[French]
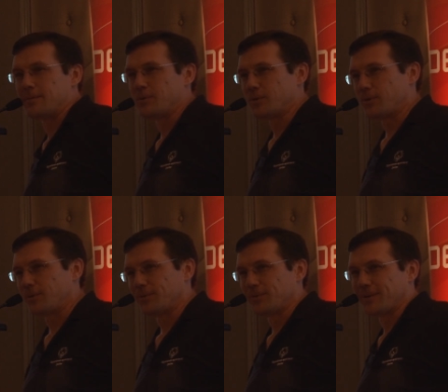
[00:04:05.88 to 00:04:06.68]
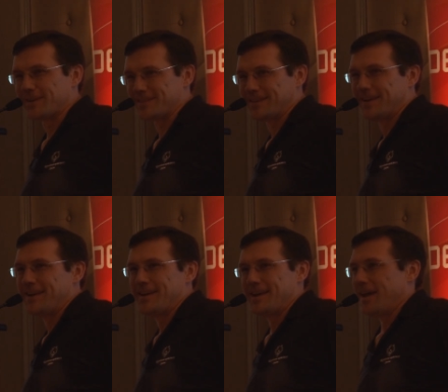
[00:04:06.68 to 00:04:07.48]
là-bas, que vous connaissez,
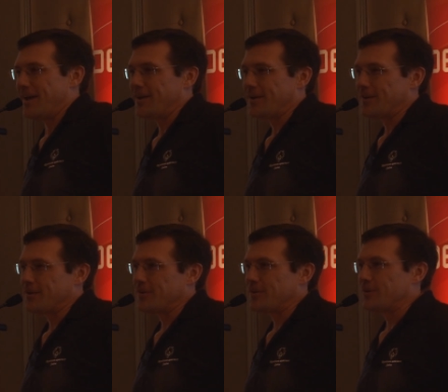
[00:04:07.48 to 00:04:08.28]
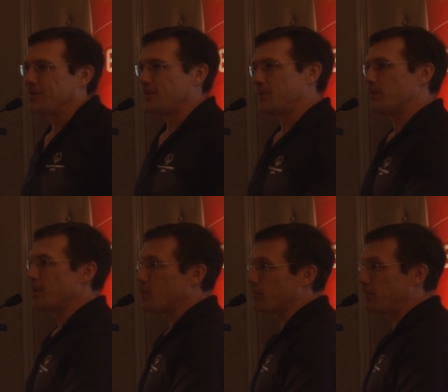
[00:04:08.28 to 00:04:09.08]
euh,
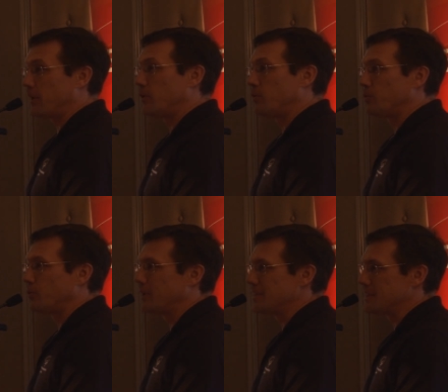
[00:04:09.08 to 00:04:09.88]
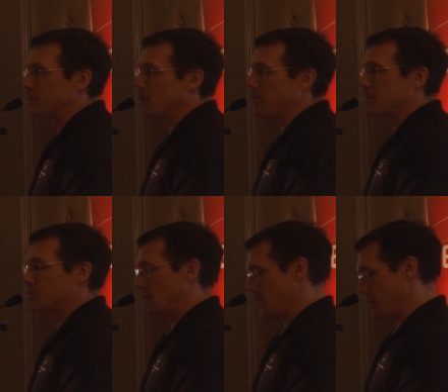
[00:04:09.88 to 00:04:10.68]
ben, on va faire le tour des écoles
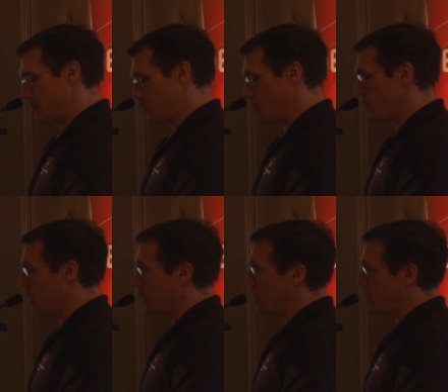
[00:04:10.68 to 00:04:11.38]
particulièrement pour